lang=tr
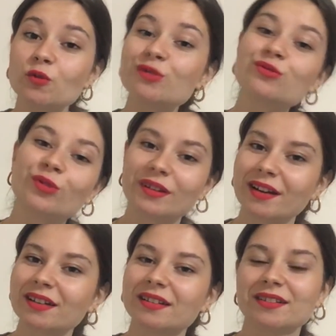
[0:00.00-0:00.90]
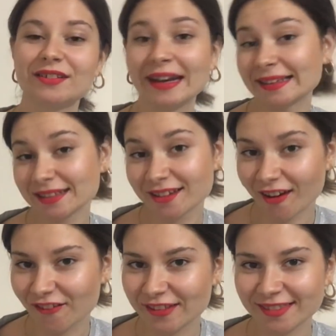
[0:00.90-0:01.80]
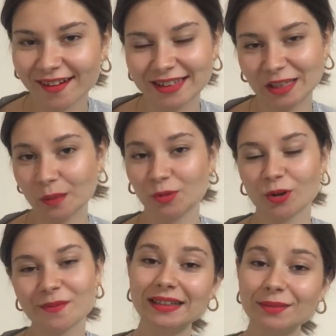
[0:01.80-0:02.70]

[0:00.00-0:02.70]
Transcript: üst olarak renkli kıyafetler giyinebiliyorum.